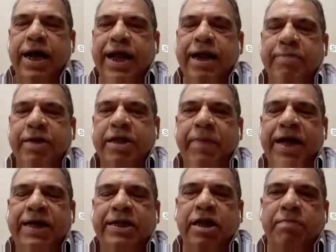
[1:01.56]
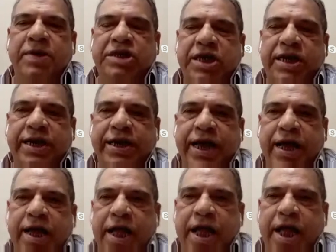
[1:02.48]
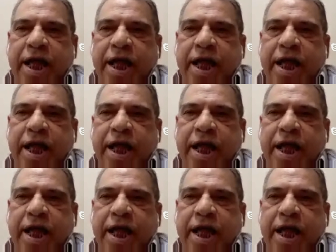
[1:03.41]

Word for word: كلمة مهد البشرية